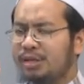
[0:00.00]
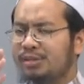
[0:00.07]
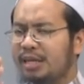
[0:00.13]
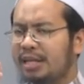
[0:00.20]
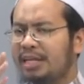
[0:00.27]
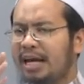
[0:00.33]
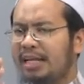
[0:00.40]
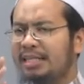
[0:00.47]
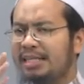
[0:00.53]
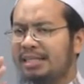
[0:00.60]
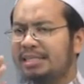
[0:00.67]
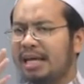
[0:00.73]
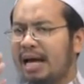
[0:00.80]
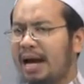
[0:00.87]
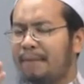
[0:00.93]
สัญญาณที่
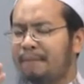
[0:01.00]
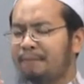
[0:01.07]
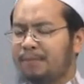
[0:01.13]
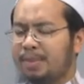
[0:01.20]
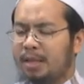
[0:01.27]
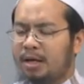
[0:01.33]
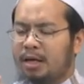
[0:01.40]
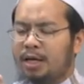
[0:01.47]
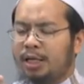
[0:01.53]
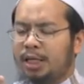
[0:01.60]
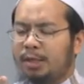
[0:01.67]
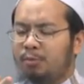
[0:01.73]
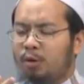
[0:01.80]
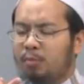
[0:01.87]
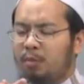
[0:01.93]
3
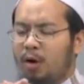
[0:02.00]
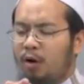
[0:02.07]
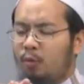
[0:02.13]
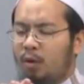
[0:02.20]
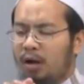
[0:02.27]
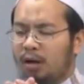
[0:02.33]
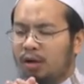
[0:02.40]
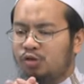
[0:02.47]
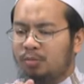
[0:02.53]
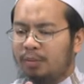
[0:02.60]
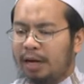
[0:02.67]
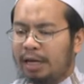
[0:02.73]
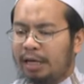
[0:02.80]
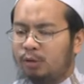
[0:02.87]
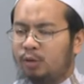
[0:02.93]
ที่บ่งบอกว่าลอสุบ
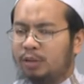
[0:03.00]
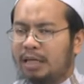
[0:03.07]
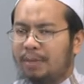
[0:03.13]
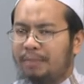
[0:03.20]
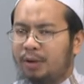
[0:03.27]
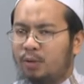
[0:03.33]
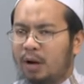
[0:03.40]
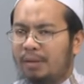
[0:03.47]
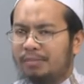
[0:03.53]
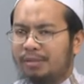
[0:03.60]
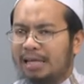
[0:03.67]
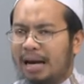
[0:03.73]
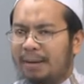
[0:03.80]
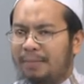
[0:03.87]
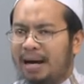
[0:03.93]
ฮานะฮูตามีความ
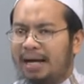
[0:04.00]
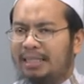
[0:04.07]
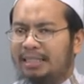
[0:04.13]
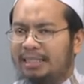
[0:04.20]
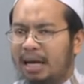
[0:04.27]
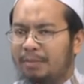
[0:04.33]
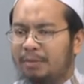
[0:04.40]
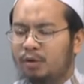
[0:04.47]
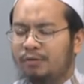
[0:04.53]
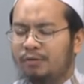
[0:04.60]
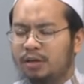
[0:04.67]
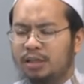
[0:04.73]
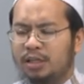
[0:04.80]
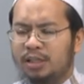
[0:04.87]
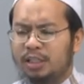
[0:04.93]
สามารถที่จะให้มนุษย์
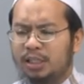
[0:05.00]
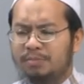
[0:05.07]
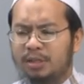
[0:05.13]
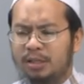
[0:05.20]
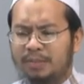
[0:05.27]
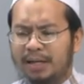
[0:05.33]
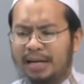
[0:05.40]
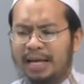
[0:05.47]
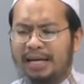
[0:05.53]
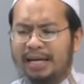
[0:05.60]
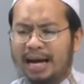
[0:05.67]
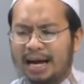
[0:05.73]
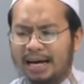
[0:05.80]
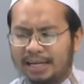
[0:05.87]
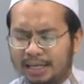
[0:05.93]
ฟื้นคืนชีพขึ้นมาได้อีก
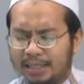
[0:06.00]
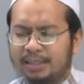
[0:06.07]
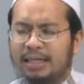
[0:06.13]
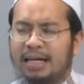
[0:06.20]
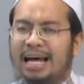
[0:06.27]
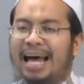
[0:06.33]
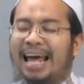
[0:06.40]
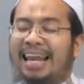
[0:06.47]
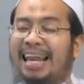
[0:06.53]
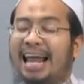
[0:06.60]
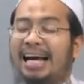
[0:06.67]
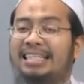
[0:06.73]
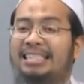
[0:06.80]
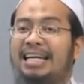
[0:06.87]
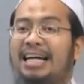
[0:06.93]
ครั้งหนึ่ง ห
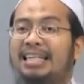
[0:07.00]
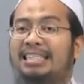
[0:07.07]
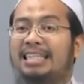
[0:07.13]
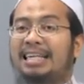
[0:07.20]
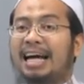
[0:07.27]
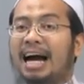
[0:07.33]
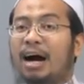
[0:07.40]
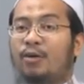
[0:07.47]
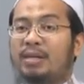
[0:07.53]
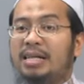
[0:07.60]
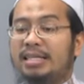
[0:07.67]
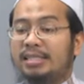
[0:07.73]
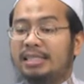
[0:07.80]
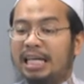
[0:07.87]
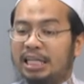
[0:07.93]
ลังจากที่เขา
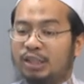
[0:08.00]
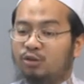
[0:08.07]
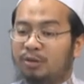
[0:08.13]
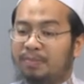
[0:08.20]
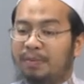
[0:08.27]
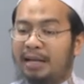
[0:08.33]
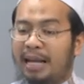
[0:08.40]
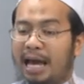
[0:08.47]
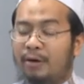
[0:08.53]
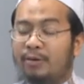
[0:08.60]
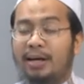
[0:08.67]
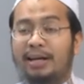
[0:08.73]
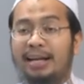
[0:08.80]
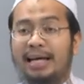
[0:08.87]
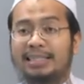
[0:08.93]
เนี่ยเสียชีวิตไปแล้ว
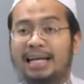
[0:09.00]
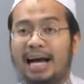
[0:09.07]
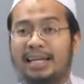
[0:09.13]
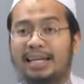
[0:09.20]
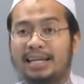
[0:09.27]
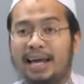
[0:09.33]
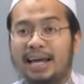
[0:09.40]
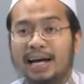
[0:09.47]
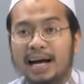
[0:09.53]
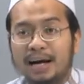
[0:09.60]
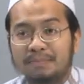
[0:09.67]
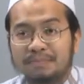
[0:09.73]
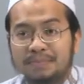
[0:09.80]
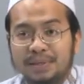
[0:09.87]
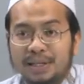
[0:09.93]
เนี่ยหลักฐานที่ไหนค
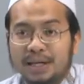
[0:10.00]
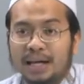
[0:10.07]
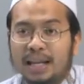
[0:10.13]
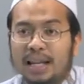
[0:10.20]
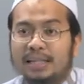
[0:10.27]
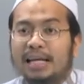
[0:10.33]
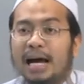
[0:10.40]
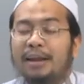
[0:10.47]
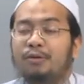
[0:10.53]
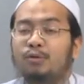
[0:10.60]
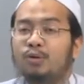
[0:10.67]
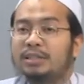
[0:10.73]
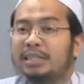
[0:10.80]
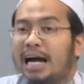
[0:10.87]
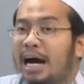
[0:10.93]
รับ หลักฐาน
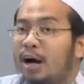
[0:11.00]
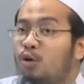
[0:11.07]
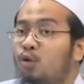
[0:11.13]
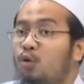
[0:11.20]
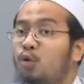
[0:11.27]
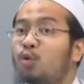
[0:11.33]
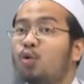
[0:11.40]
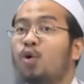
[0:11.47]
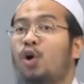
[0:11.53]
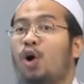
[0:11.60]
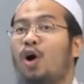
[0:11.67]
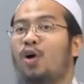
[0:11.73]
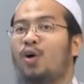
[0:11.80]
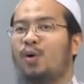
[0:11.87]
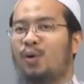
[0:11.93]
ดูจากคู่คร
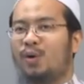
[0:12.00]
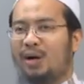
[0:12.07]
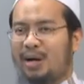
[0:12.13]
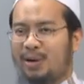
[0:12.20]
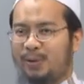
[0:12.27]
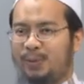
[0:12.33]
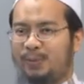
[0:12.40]
องของเรา